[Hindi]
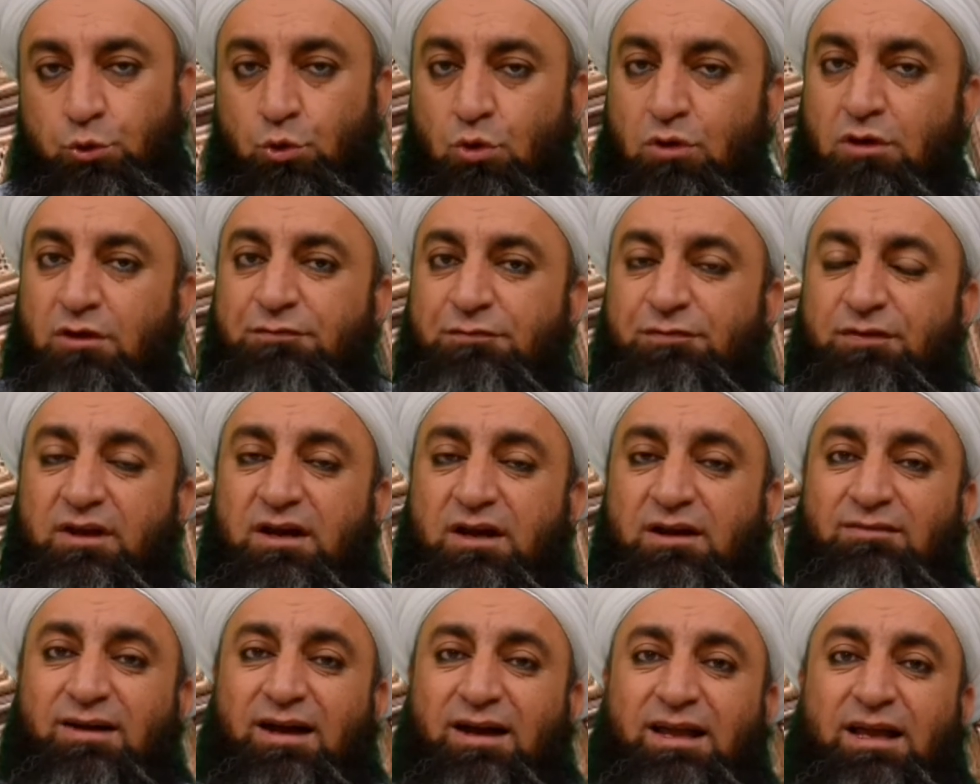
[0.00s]
दोफ़
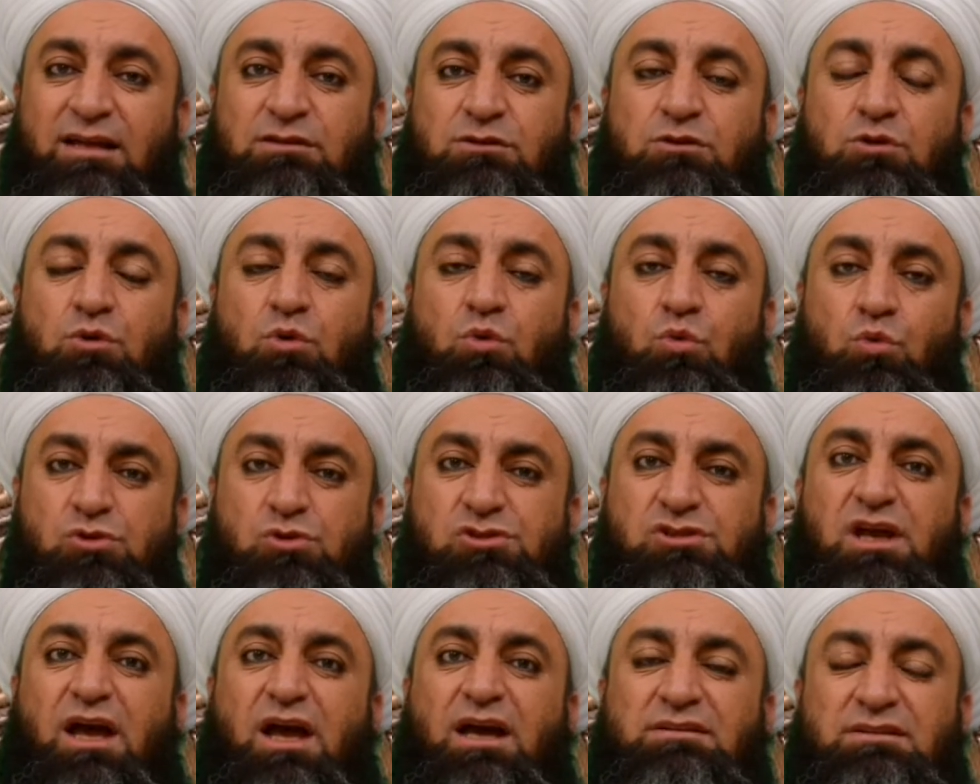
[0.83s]
रवायत
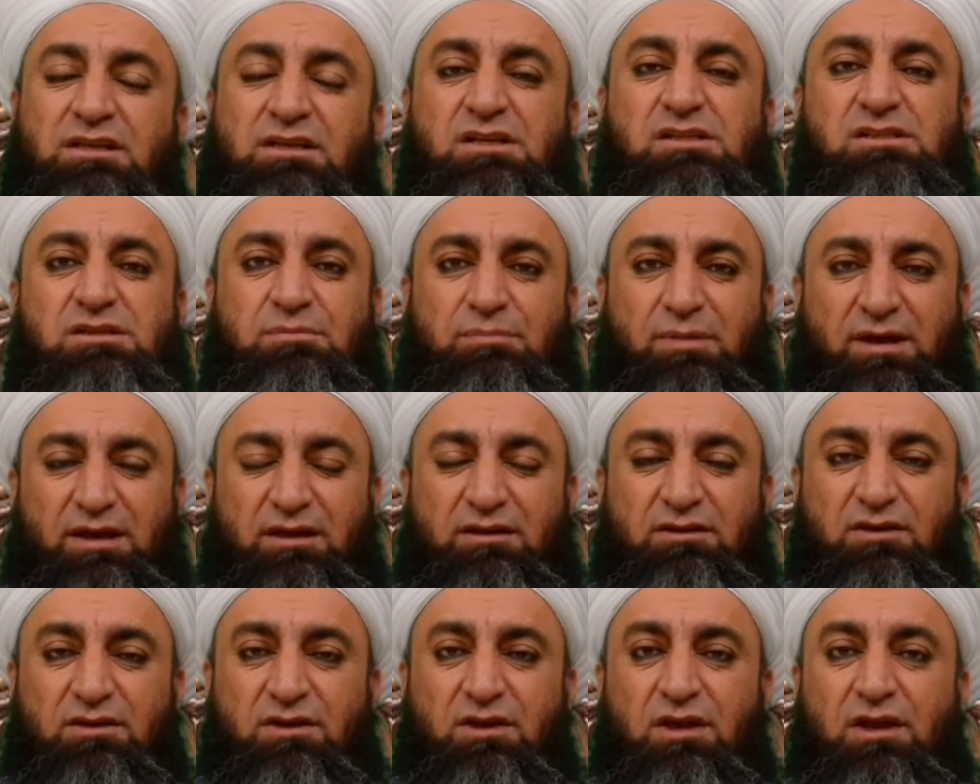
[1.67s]
उस हदीस
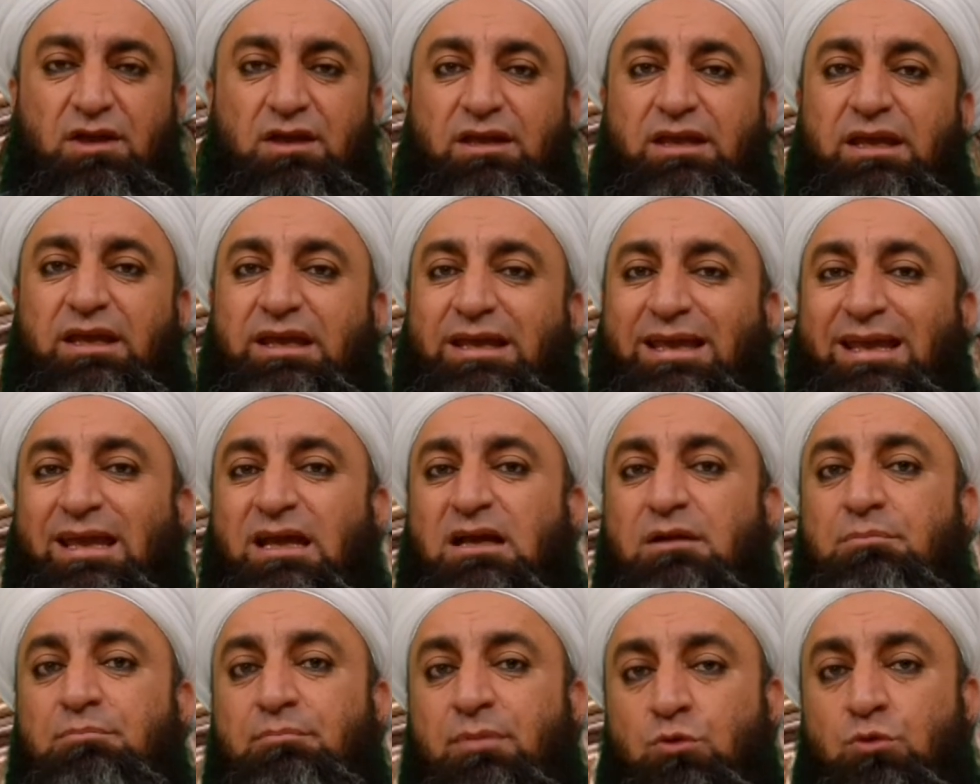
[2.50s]
में कि
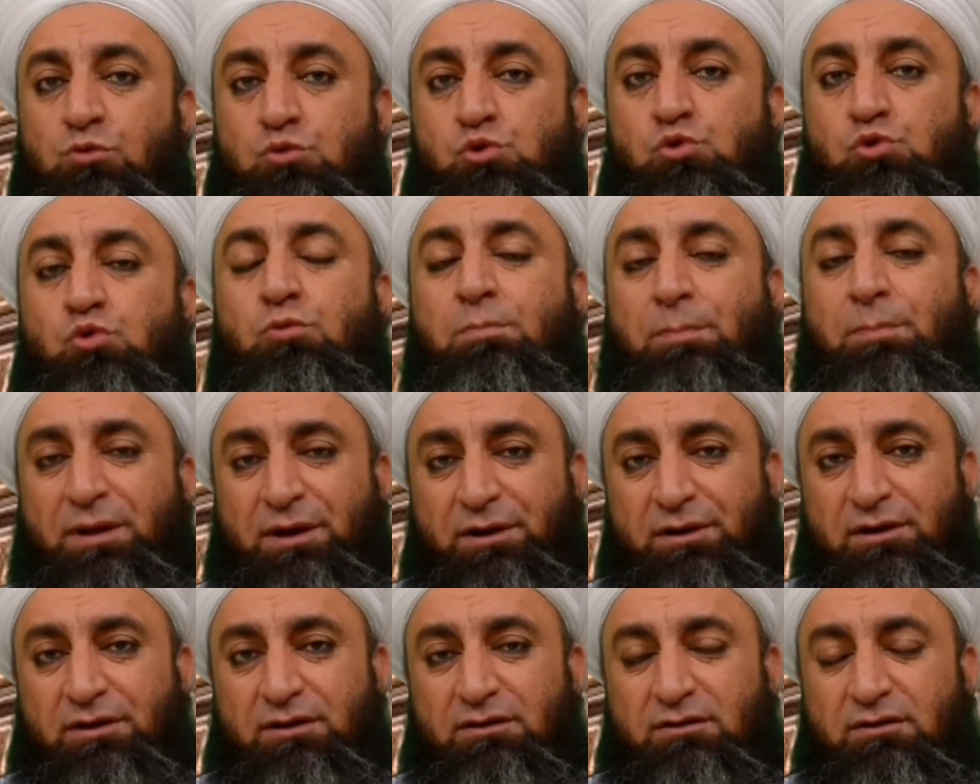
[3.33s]
एक मौजू
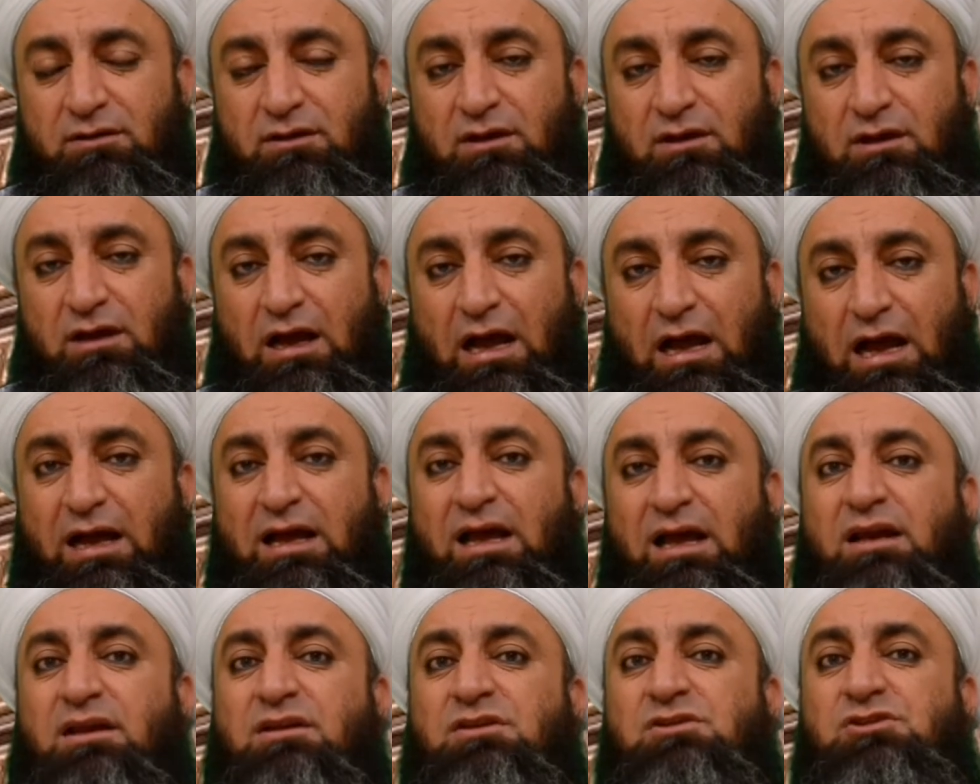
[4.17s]
पर
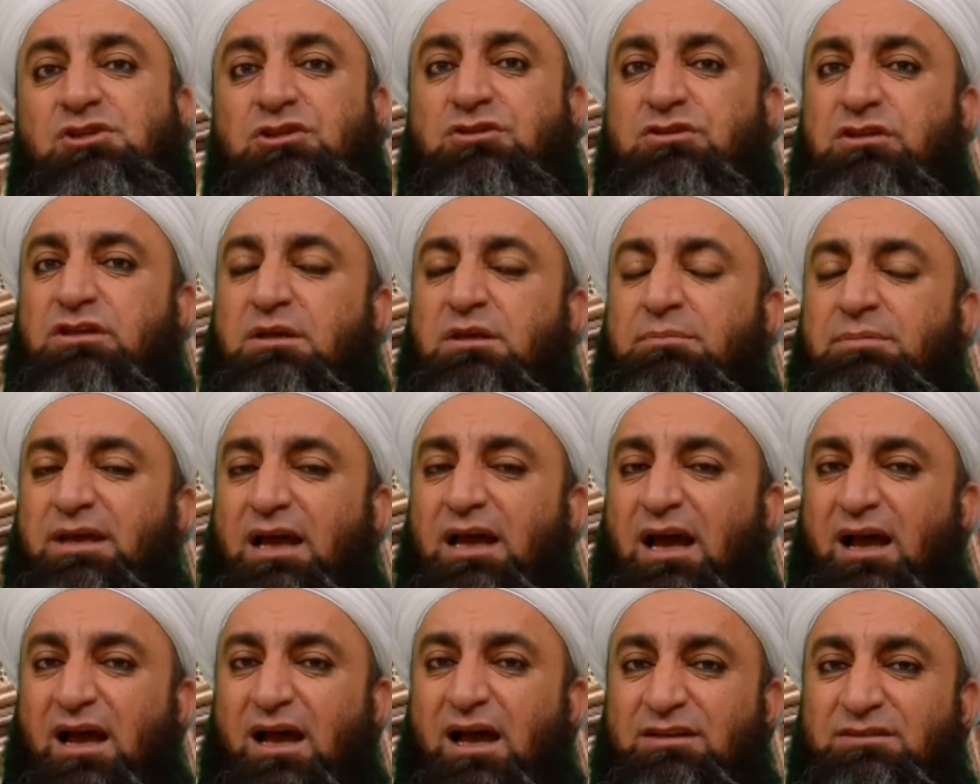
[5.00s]
अगर जितनी
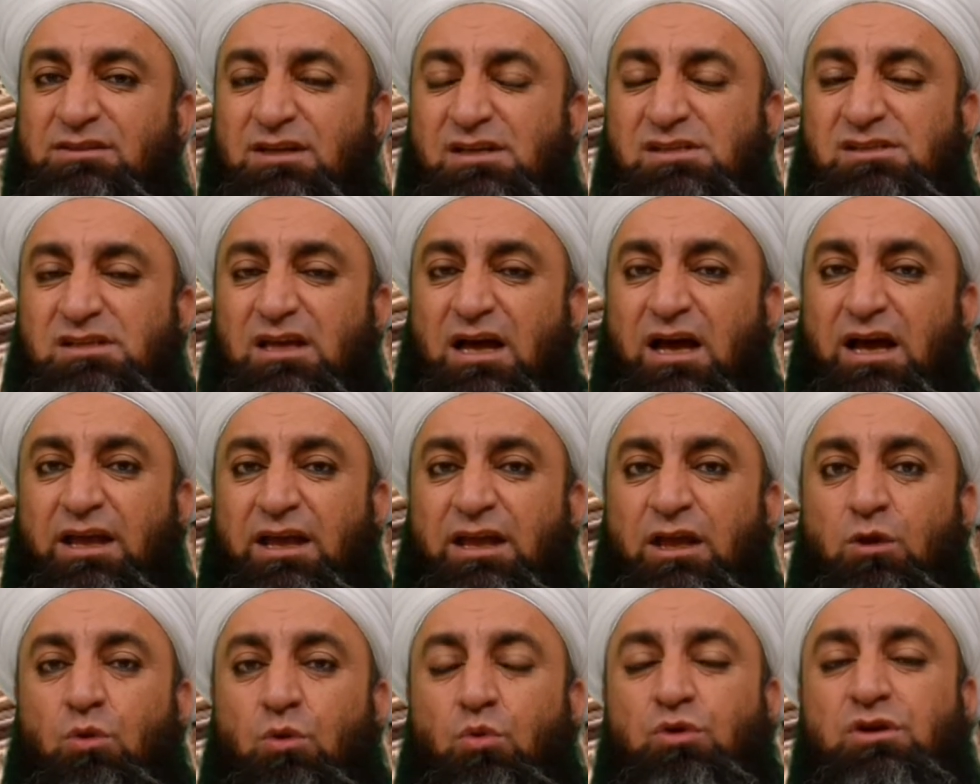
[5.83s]
भी अहादीस
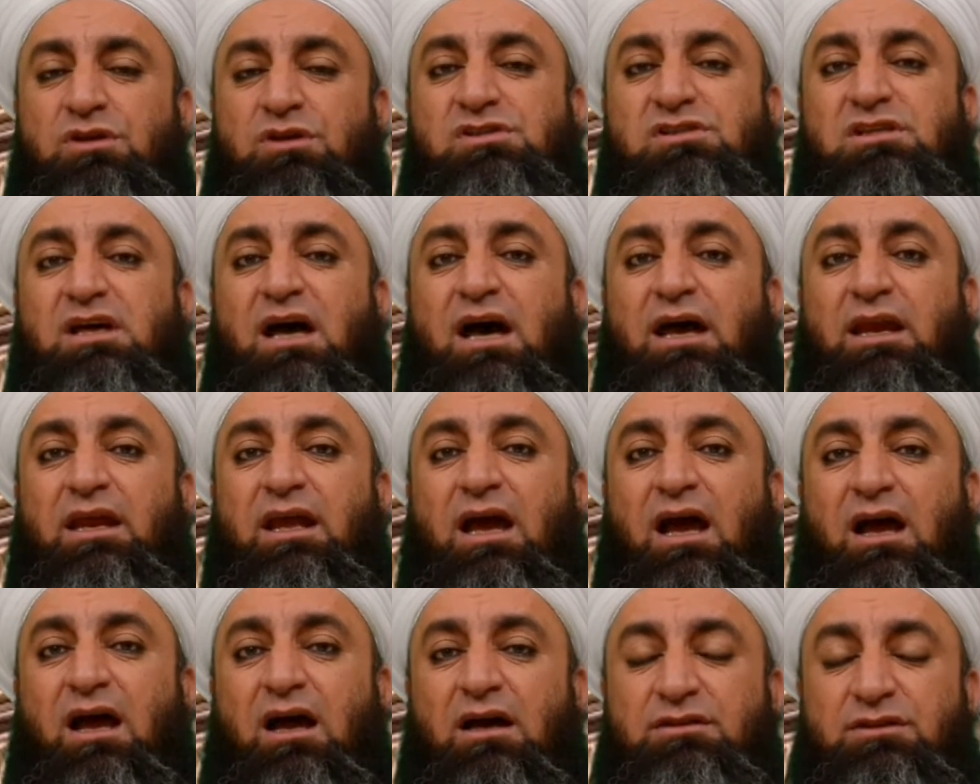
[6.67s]
आए उन
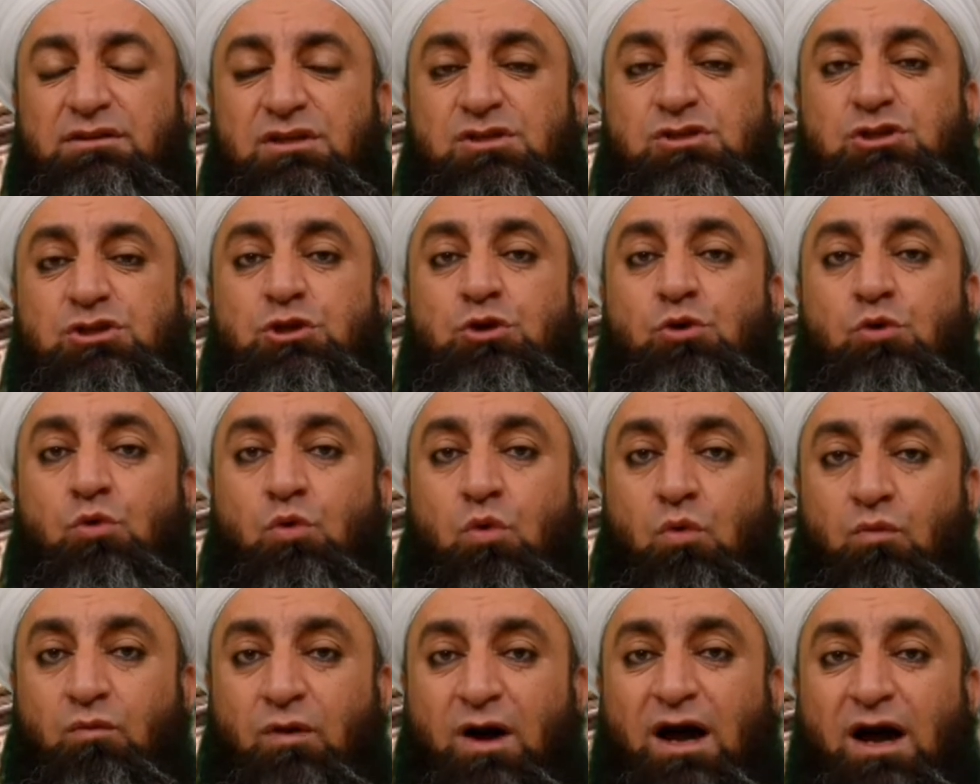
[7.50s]
सारी अहादीस की
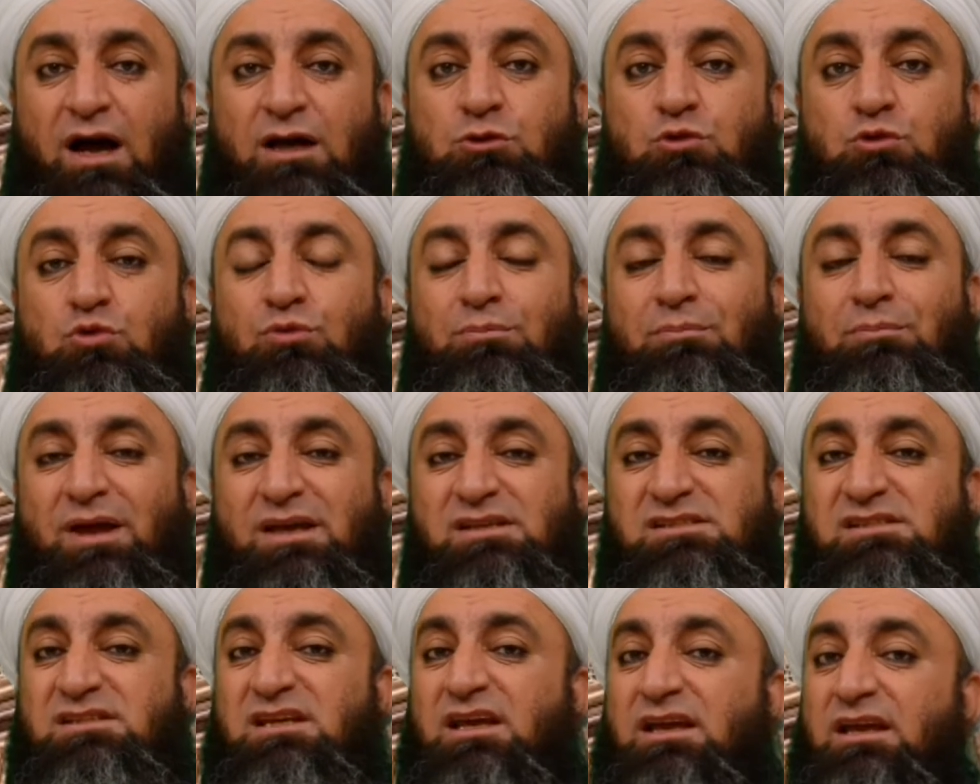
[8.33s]
रुवातों
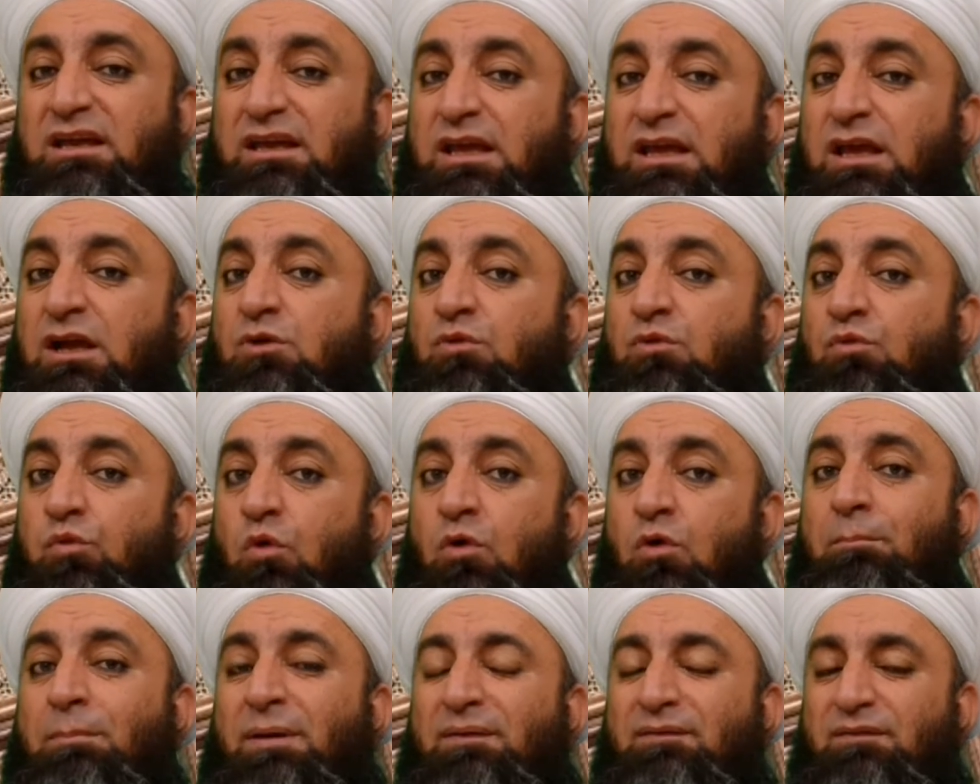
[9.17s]
में से एक
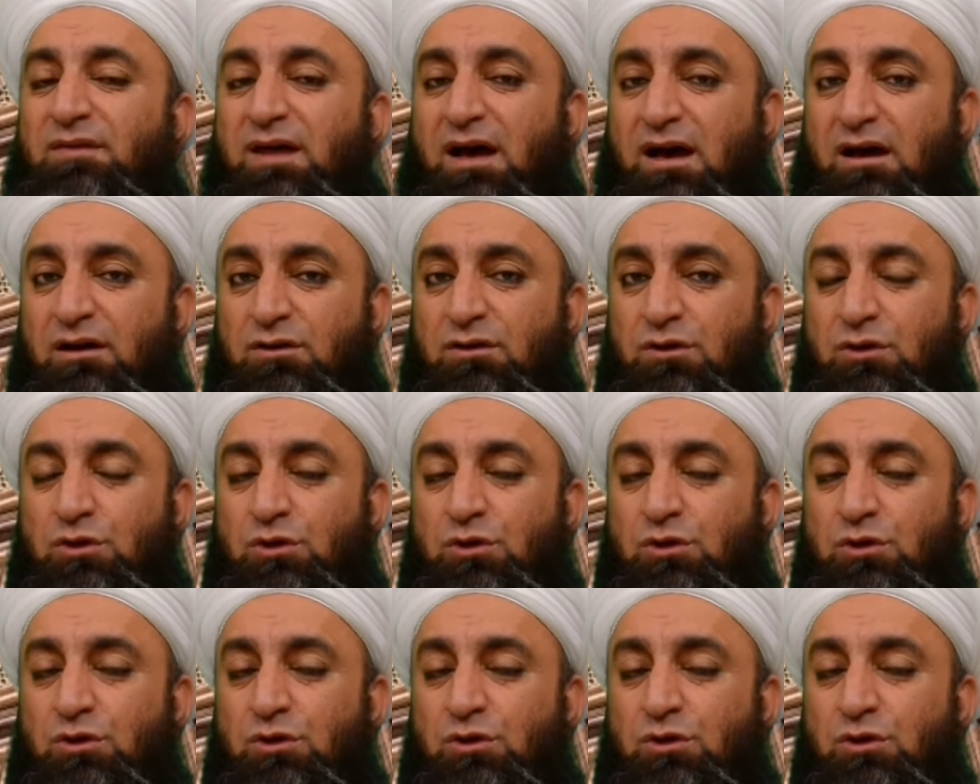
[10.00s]
वो बंदा